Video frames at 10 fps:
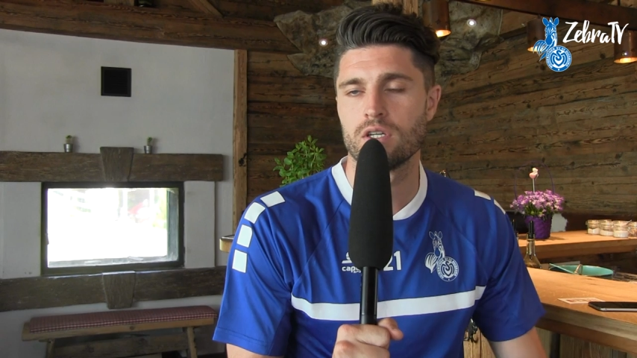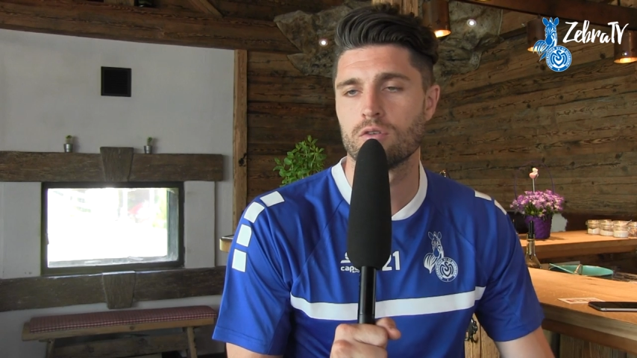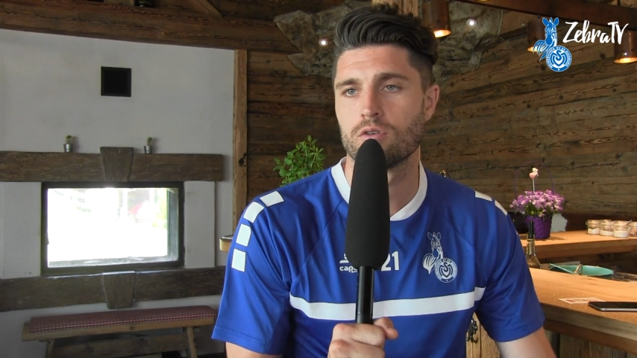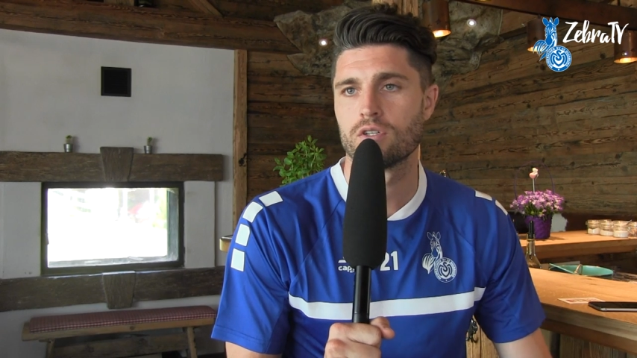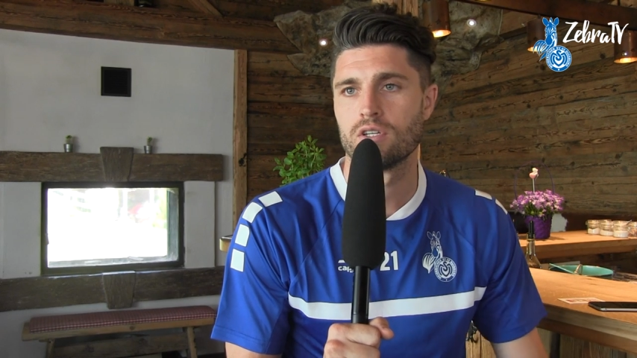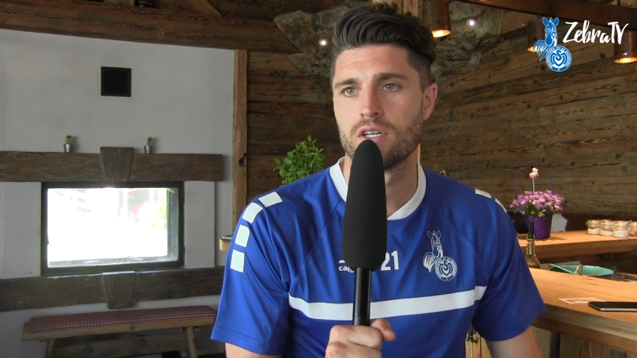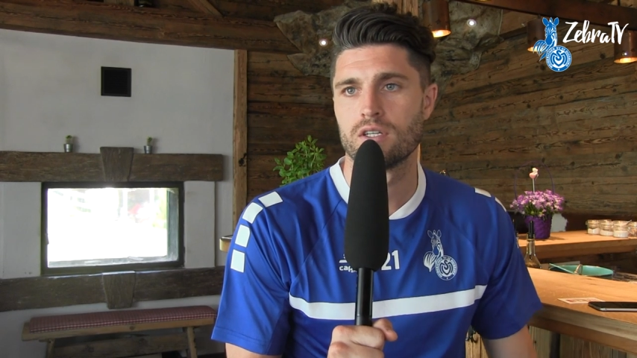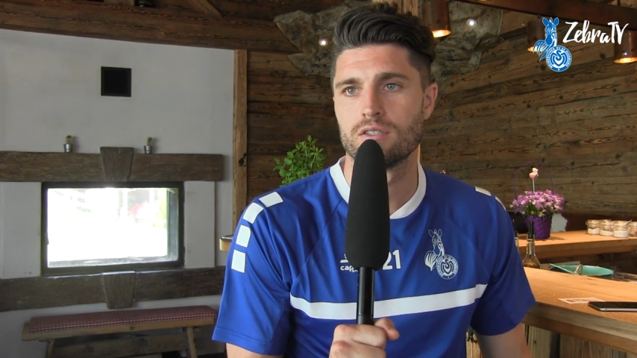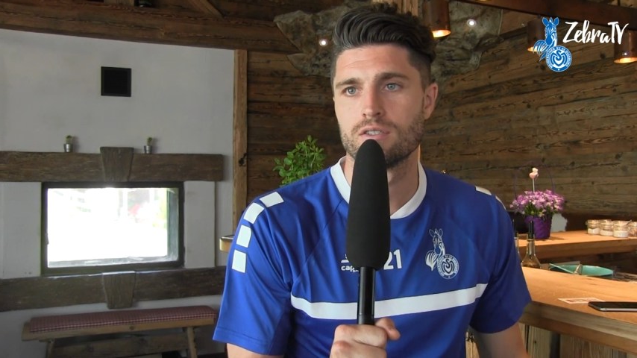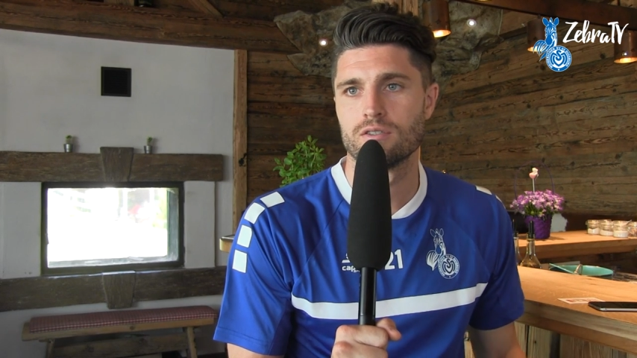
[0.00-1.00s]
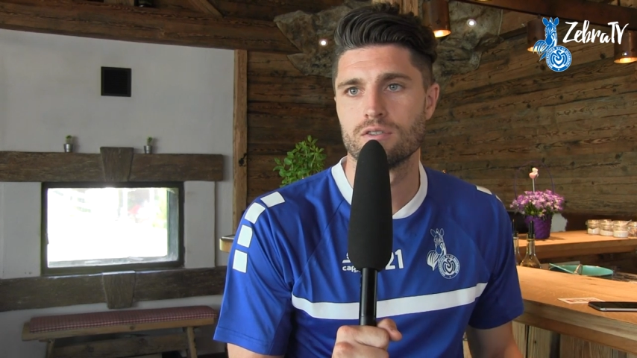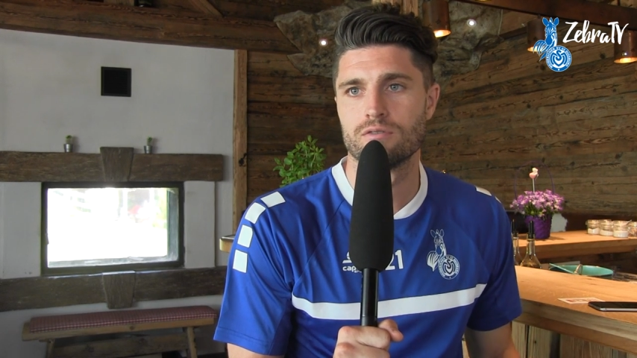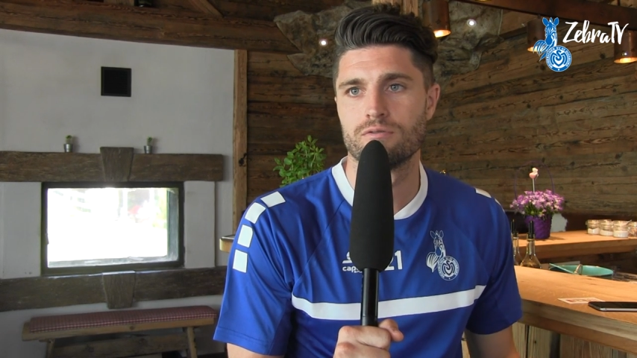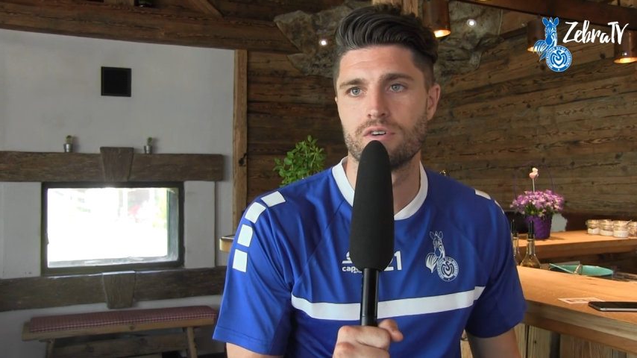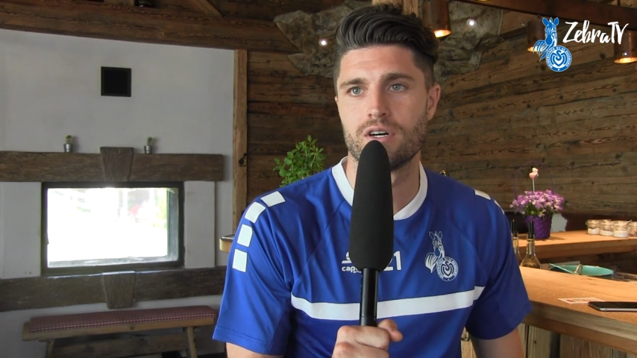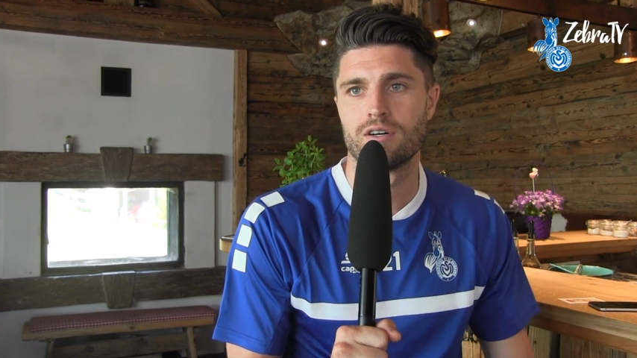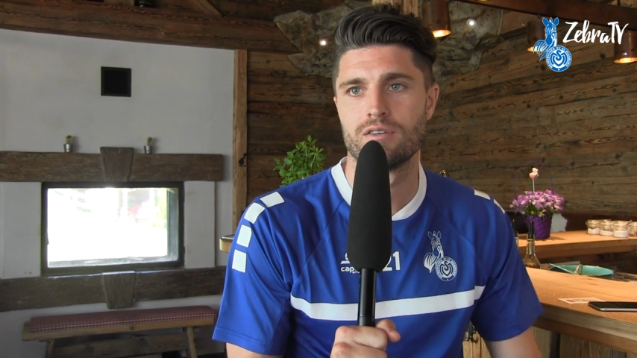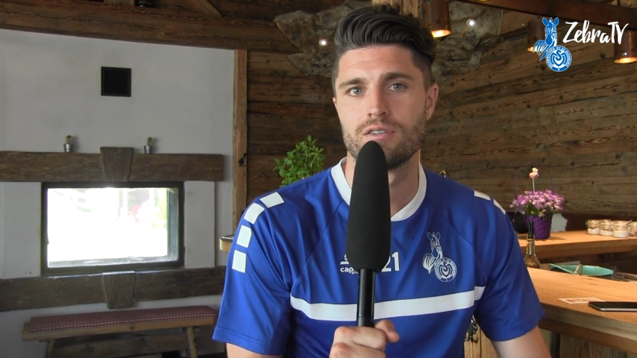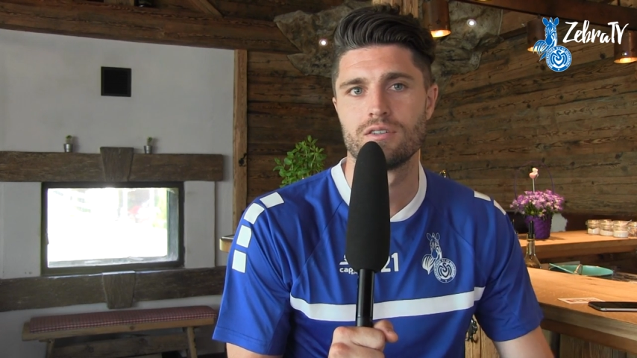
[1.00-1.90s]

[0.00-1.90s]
Kicken dort gelernt, äh, war